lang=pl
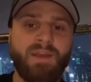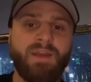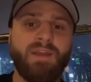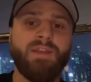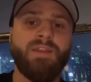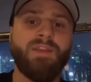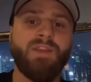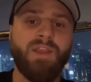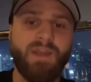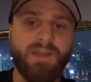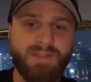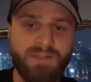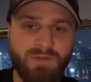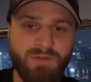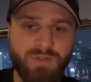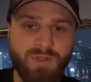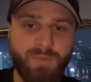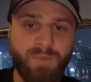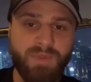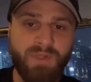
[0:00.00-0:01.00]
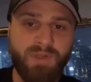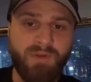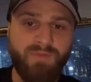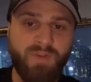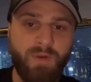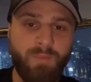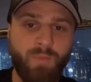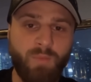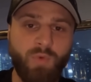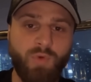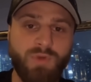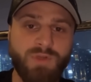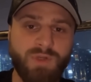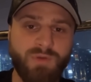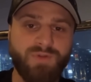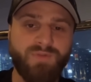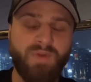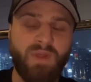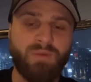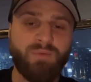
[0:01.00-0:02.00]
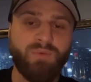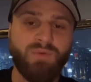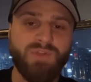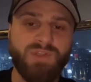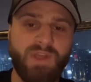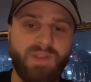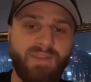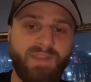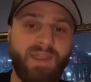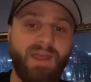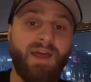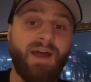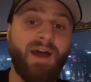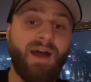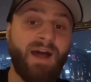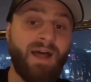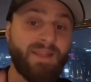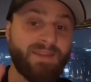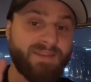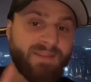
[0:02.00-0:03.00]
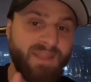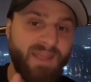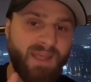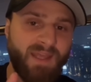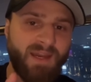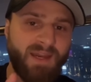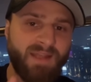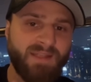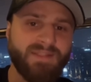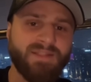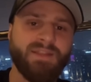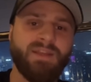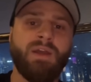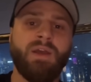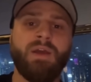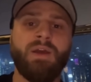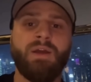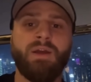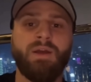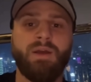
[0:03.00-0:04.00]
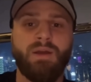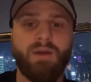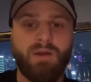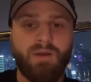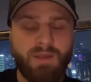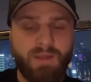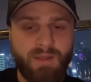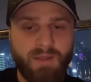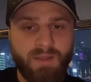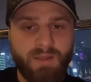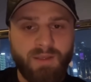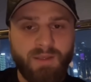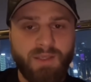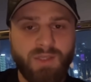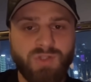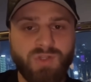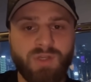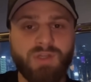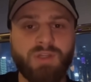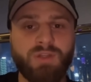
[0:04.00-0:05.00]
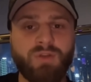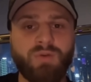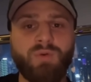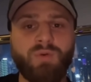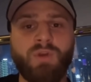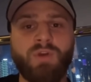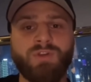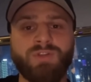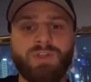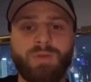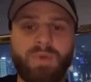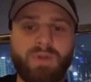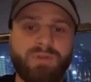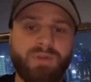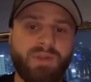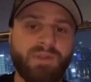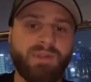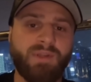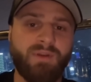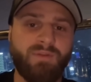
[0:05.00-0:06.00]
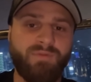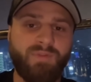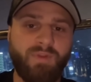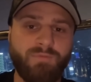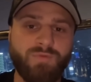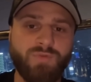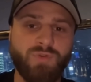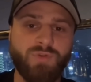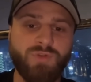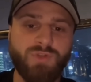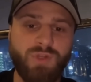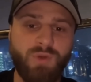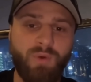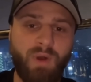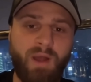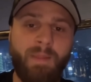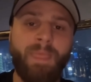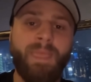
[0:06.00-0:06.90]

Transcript: Nie chciał, żeby ten film ujrzał światło dzienne. A teraz e, jeszcze krytykuje osobę, która ten film wrzuciła.